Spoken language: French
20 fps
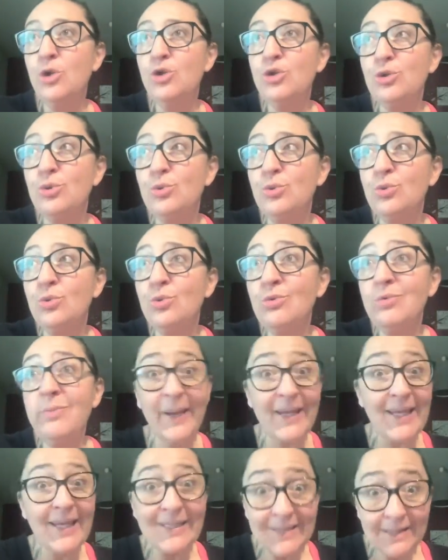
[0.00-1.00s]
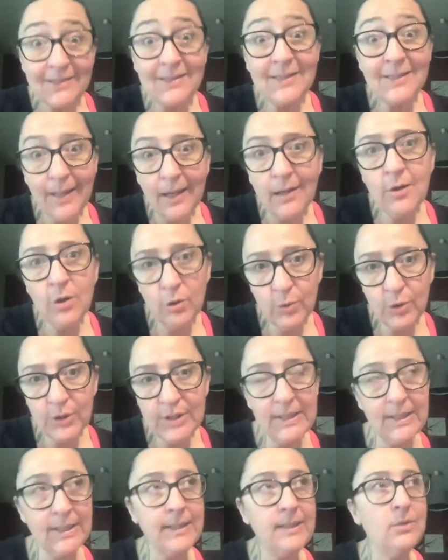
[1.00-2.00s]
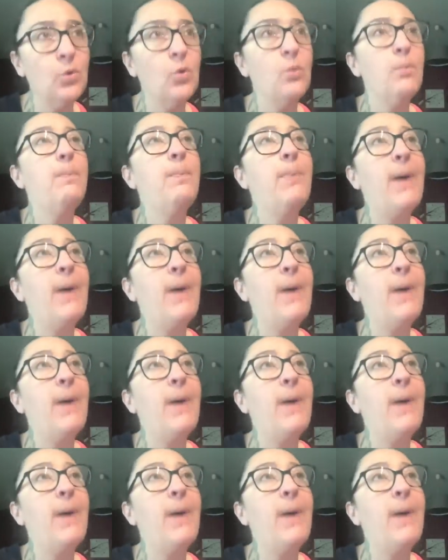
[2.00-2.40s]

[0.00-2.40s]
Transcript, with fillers: Je ne suis pas quelqu'un qui a commencé le tricot.